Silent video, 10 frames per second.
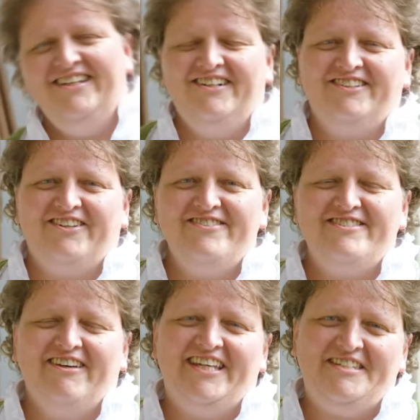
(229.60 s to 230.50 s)
Ja,
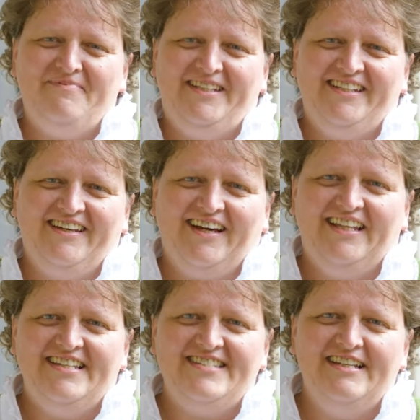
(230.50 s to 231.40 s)
grüße euch, ich bin die
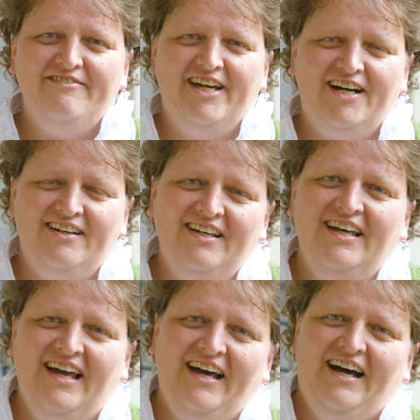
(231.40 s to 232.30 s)
Carelli Silvia
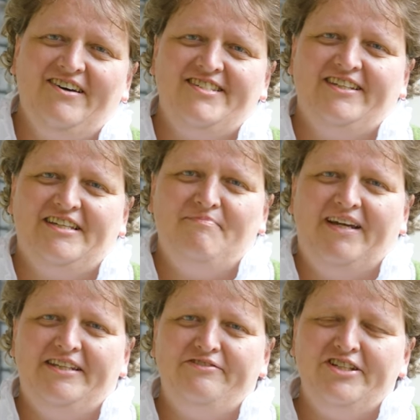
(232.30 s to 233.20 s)
aus der
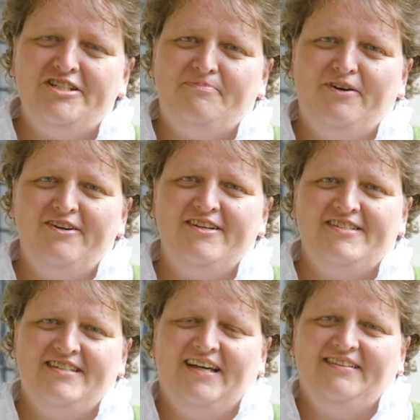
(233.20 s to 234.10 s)
Gemeinde Fischbach,
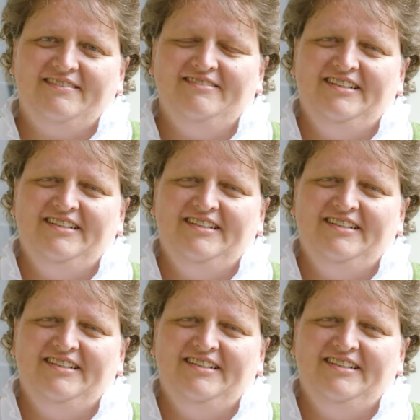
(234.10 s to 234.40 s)
seit